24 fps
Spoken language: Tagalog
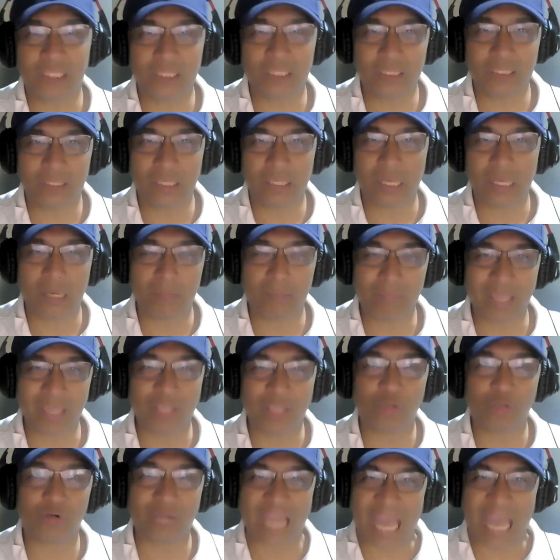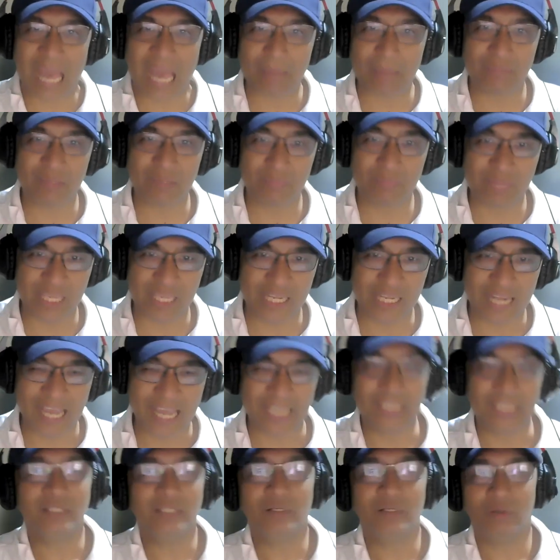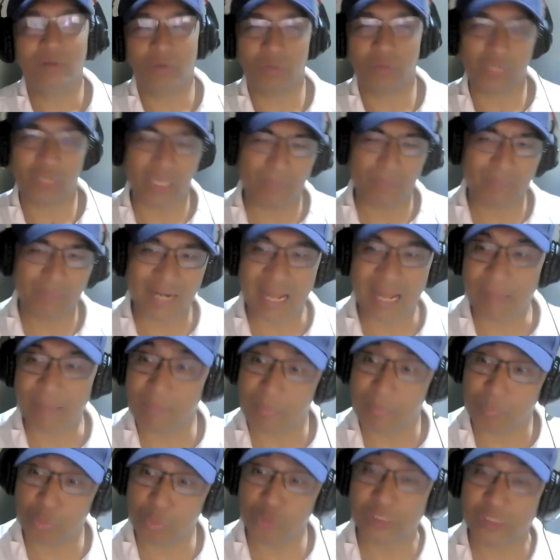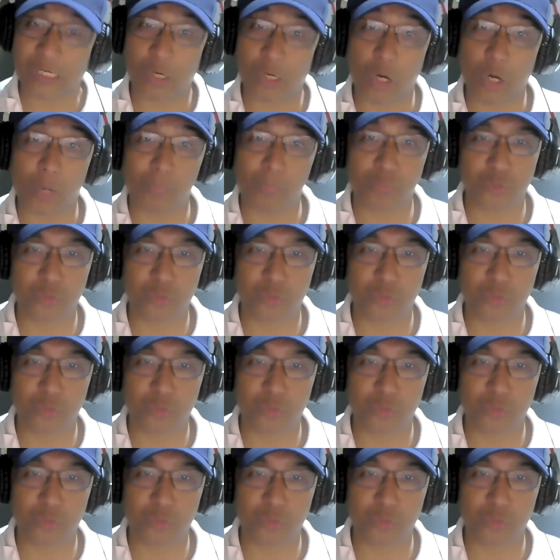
ni uh, Mayor Ari Binay Okay, marami po siyang